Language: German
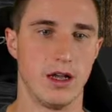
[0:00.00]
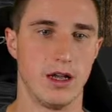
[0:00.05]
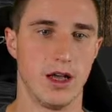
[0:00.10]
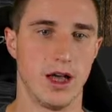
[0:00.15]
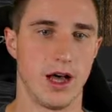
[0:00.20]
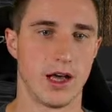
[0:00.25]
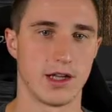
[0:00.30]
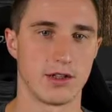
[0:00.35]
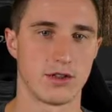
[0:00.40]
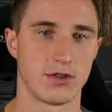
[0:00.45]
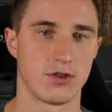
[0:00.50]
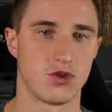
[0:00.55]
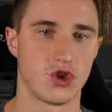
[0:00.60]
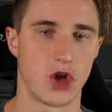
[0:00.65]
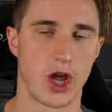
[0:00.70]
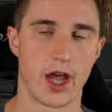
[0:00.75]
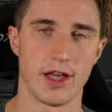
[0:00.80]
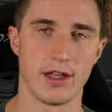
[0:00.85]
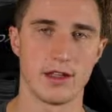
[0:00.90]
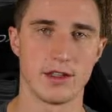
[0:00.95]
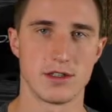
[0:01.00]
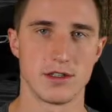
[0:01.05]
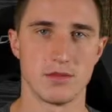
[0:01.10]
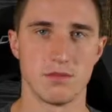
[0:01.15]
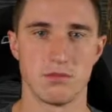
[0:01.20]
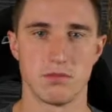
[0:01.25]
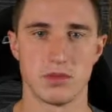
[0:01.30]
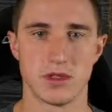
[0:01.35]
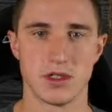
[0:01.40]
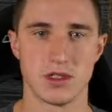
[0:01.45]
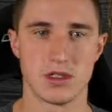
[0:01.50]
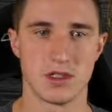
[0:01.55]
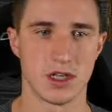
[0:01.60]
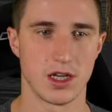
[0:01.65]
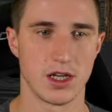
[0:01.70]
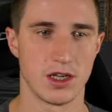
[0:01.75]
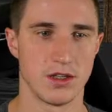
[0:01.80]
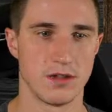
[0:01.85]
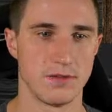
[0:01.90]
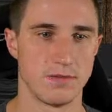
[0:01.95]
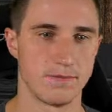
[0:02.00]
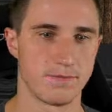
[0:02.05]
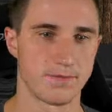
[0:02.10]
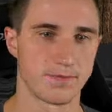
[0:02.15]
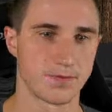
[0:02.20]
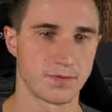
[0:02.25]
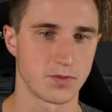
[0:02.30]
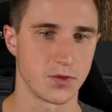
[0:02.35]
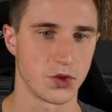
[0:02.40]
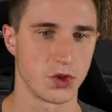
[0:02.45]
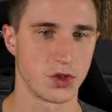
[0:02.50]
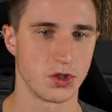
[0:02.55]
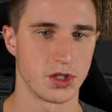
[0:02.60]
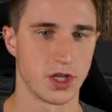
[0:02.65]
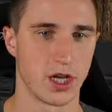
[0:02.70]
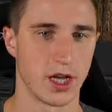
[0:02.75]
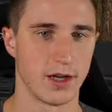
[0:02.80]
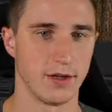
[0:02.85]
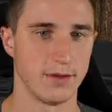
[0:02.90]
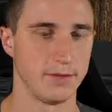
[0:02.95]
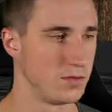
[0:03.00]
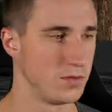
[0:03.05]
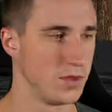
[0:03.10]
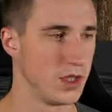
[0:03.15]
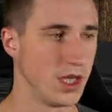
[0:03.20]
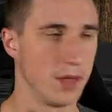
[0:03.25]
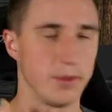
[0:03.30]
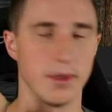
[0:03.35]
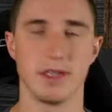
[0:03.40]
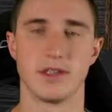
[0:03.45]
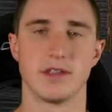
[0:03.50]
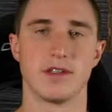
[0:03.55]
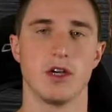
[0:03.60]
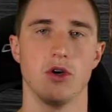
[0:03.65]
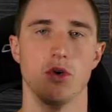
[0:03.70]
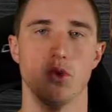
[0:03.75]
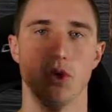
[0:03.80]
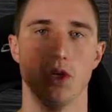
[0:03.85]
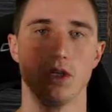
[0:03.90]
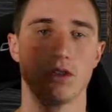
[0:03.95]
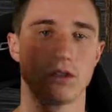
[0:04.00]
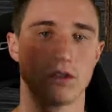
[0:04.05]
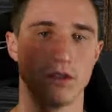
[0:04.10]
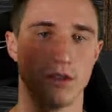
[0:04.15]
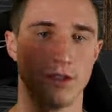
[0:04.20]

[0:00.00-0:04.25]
hat Giants ein bisschen, wie soll ich sagen, Gebete erhört